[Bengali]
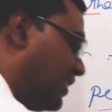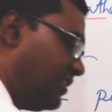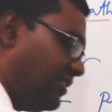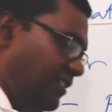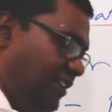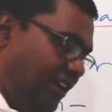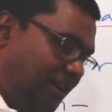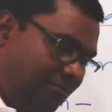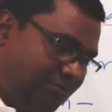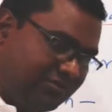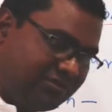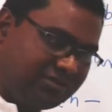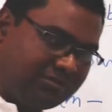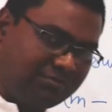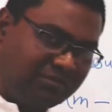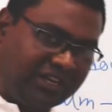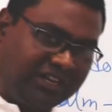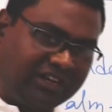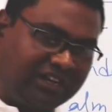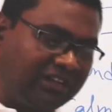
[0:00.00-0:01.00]
দ্য ঠেমস
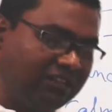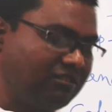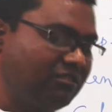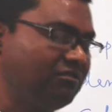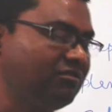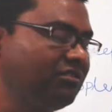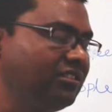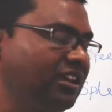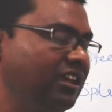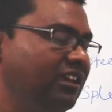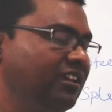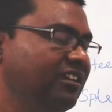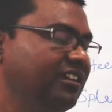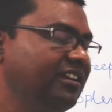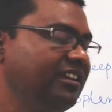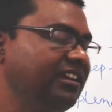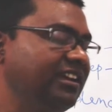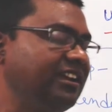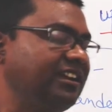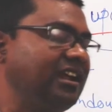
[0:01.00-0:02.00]
বিখ্যাত নদী
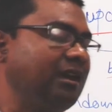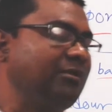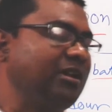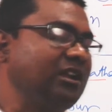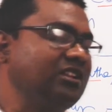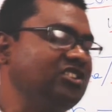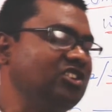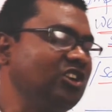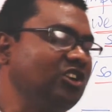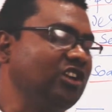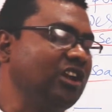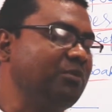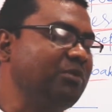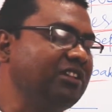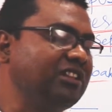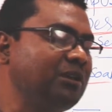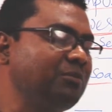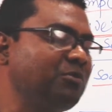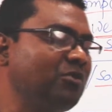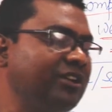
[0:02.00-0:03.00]
এটা আমরা
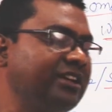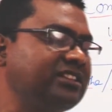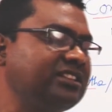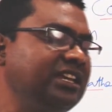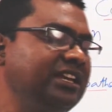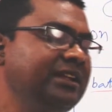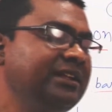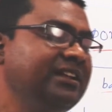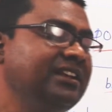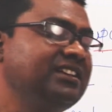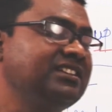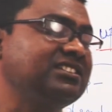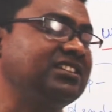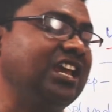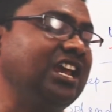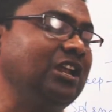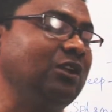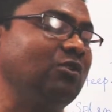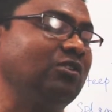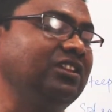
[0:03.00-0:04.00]
জিওগ্রাফিতে পড়েছি
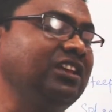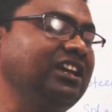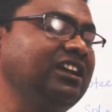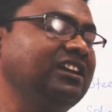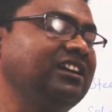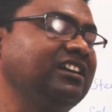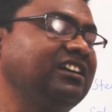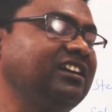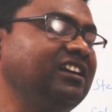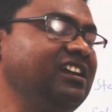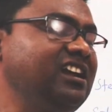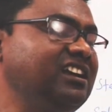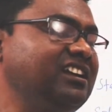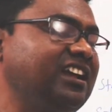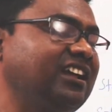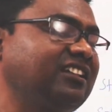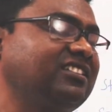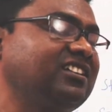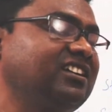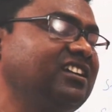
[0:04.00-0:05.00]
সেই নদী
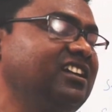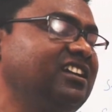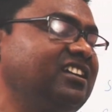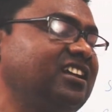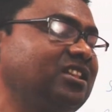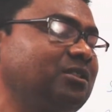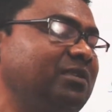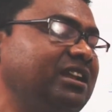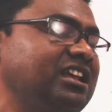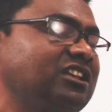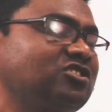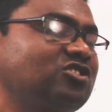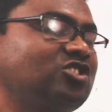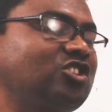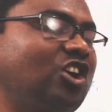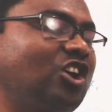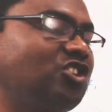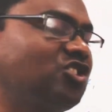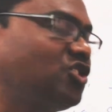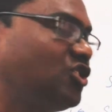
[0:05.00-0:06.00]
গ্লিডেথ গ্লিডেথ মানে
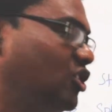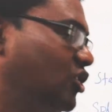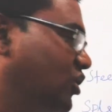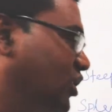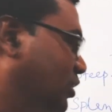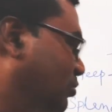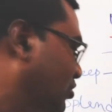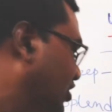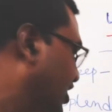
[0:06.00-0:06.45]
স্বচ্ছন্দে